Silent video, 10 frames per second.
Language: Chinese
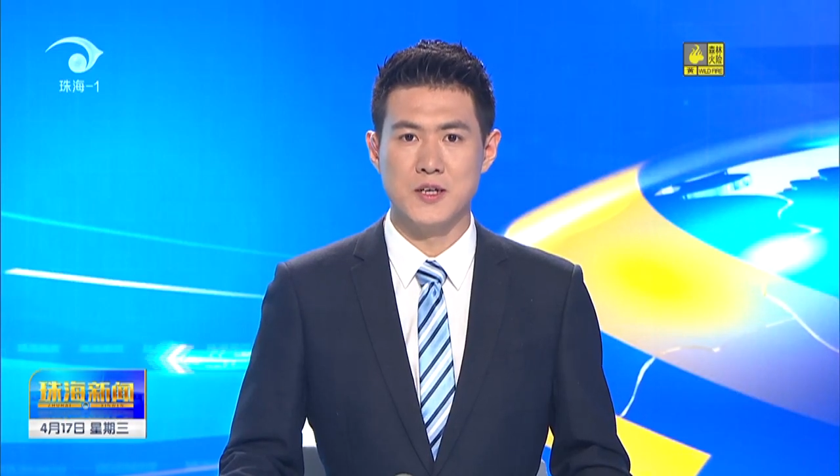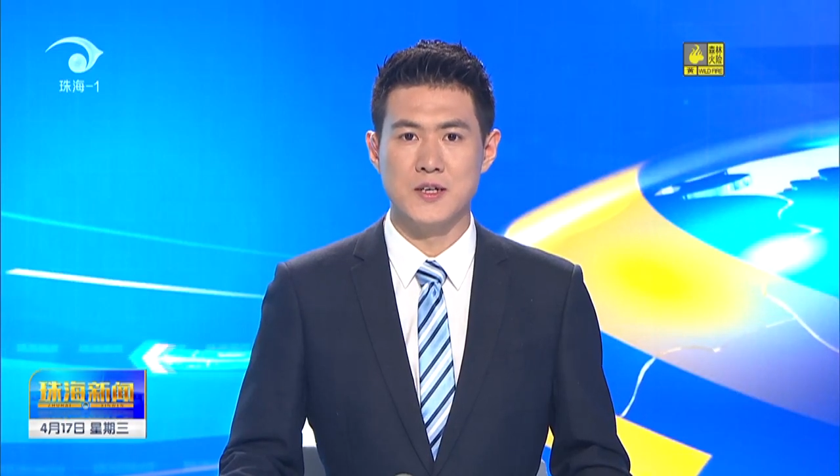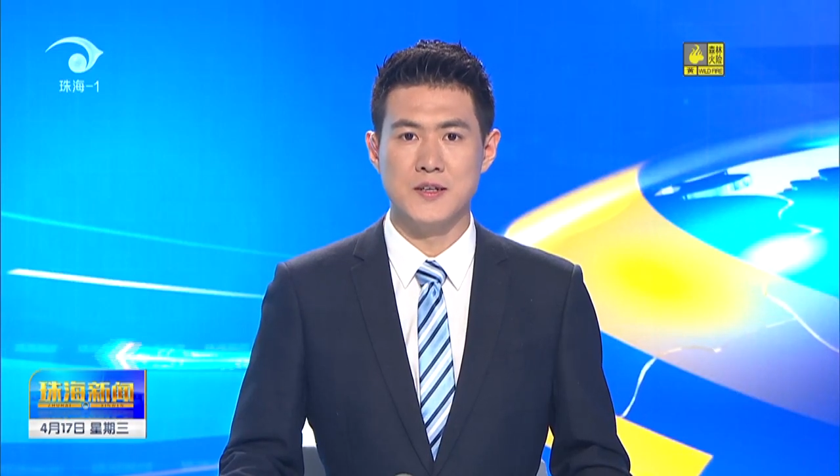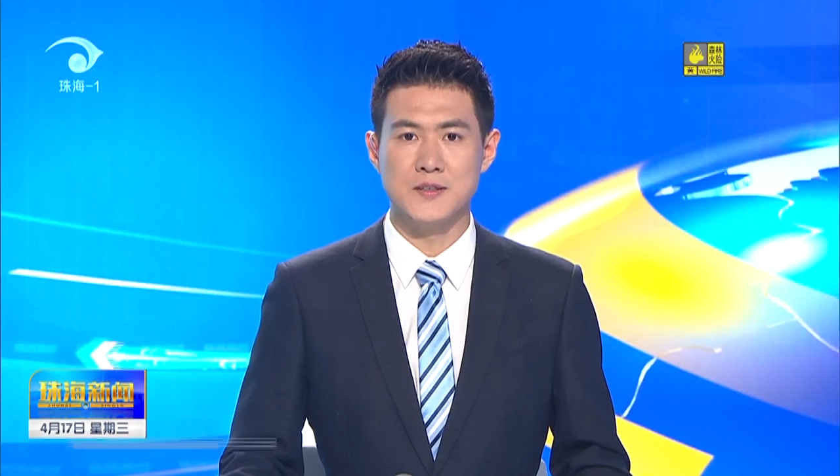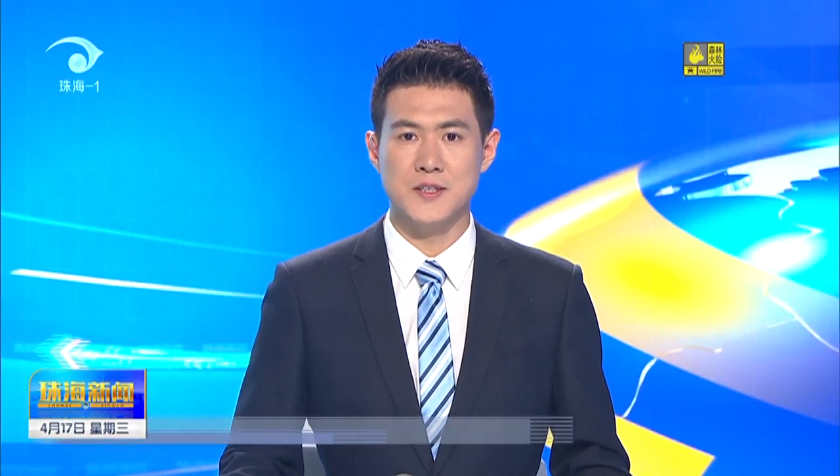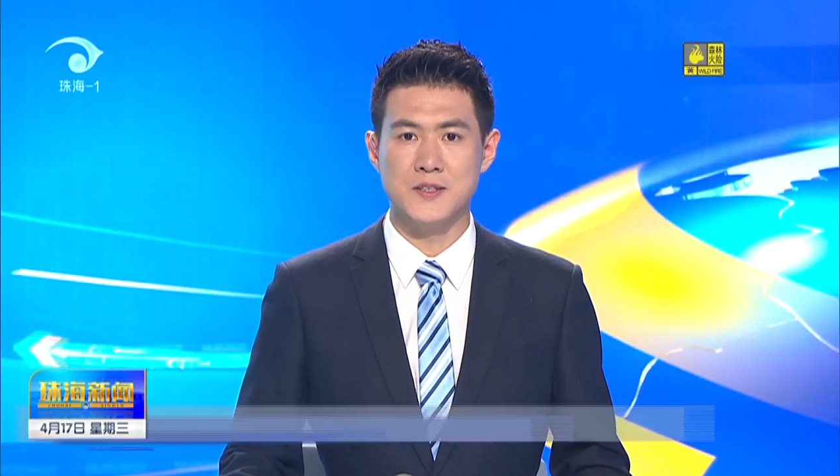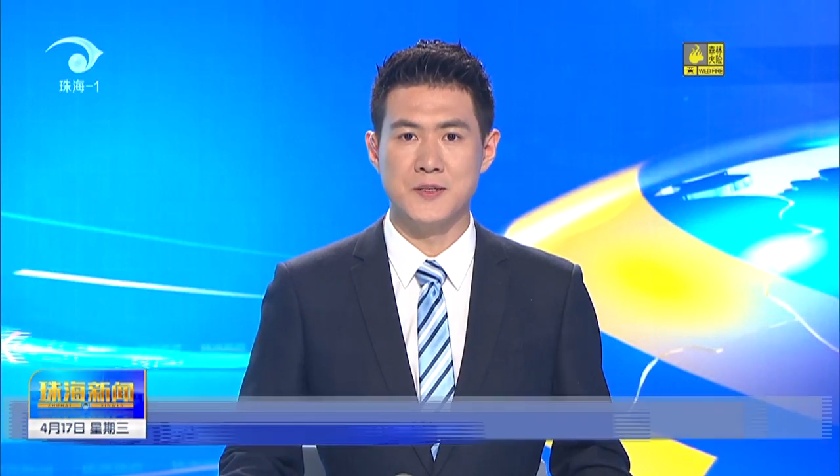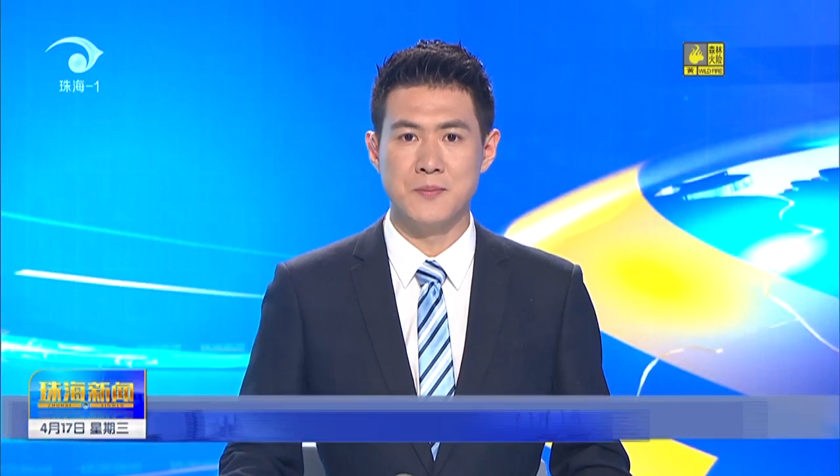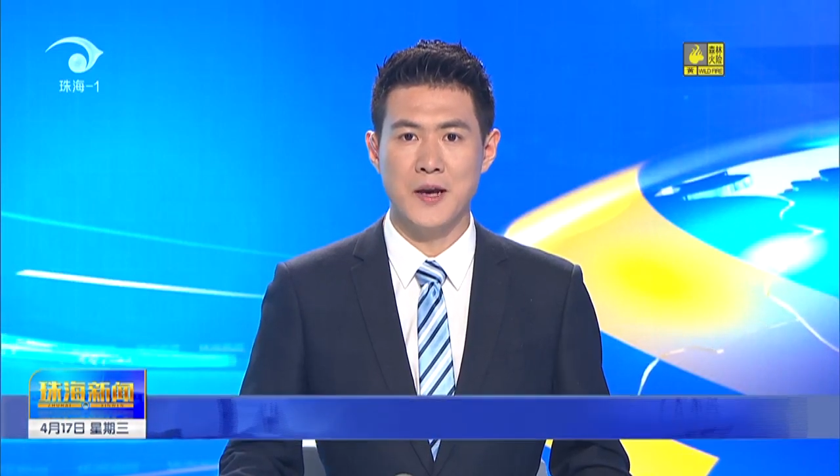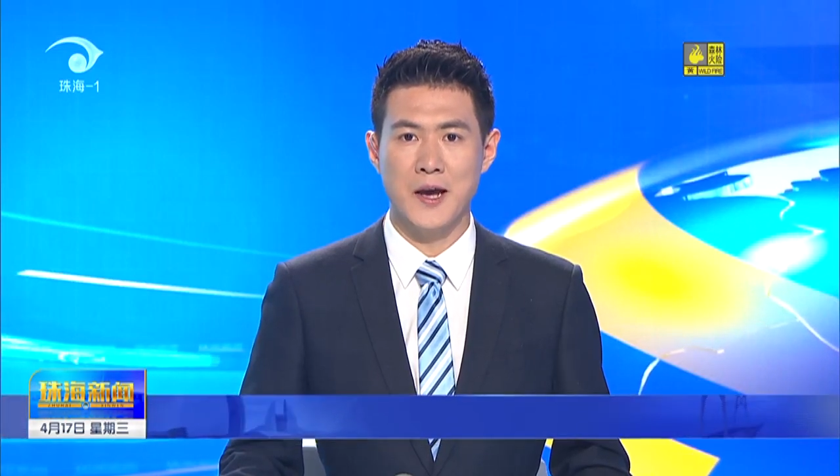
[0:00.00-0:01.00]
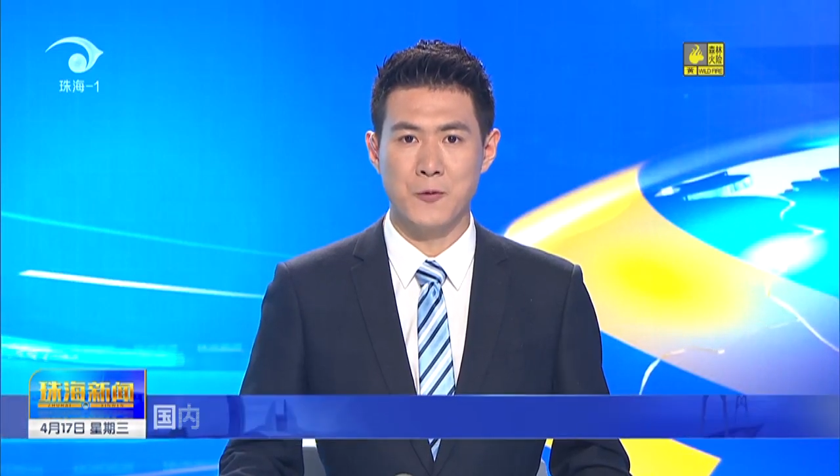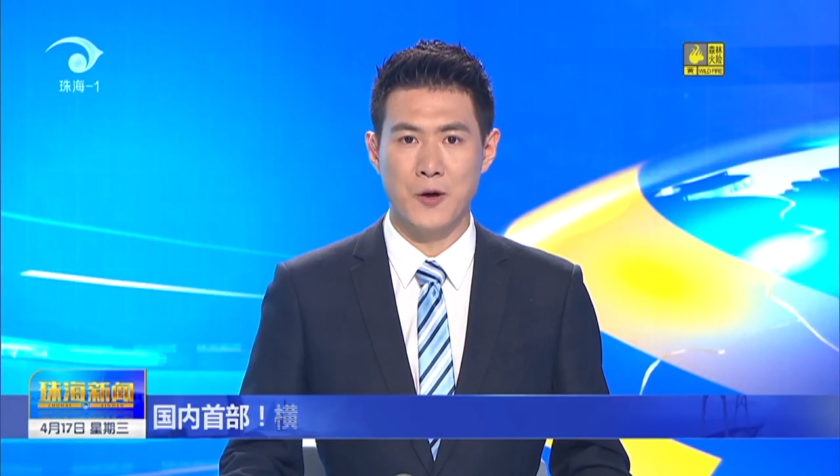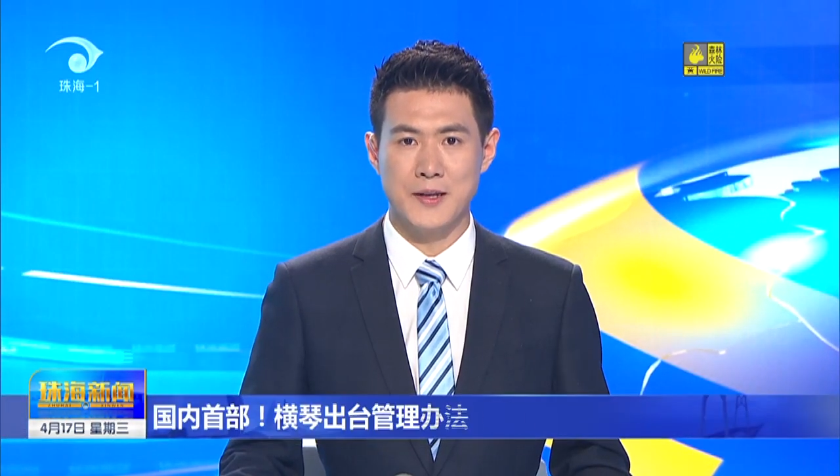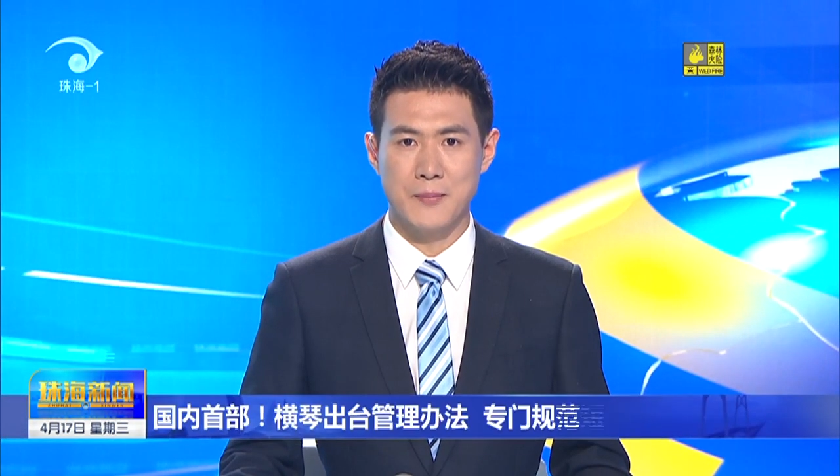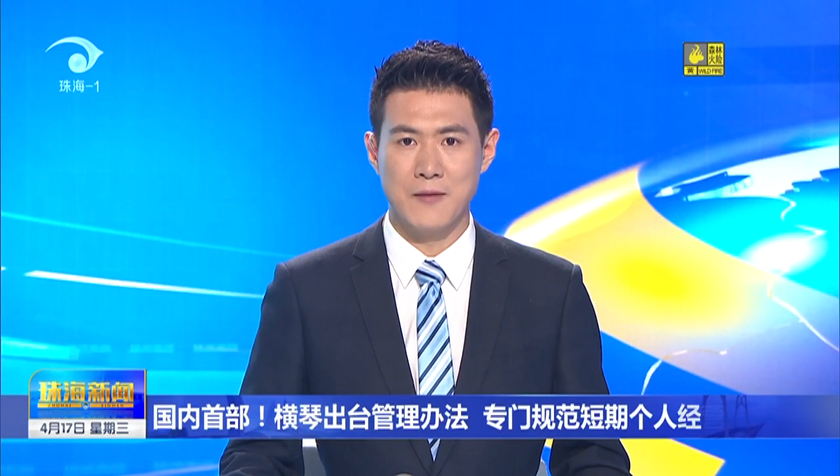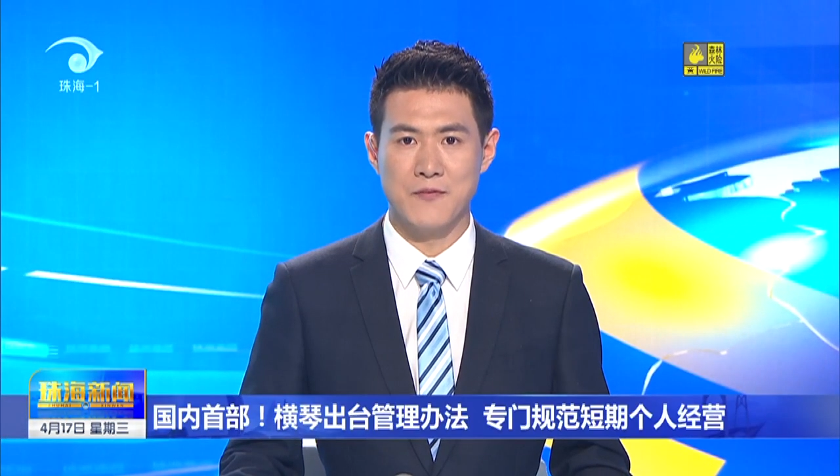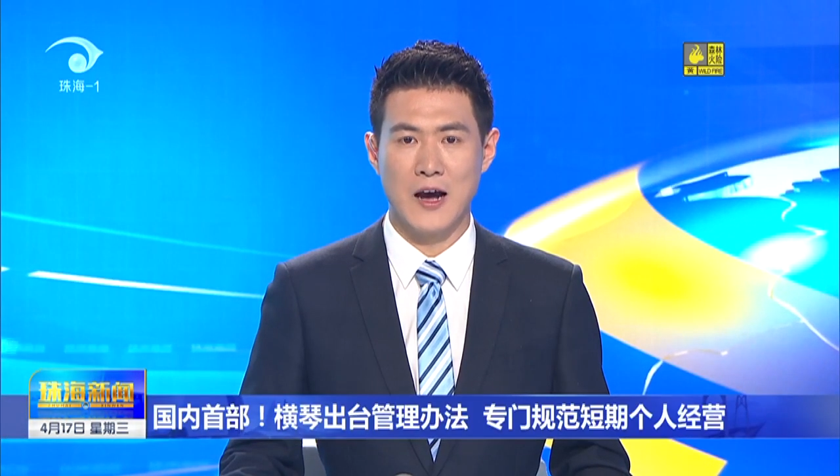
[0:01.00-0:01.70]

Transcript: 个人经营备案管理办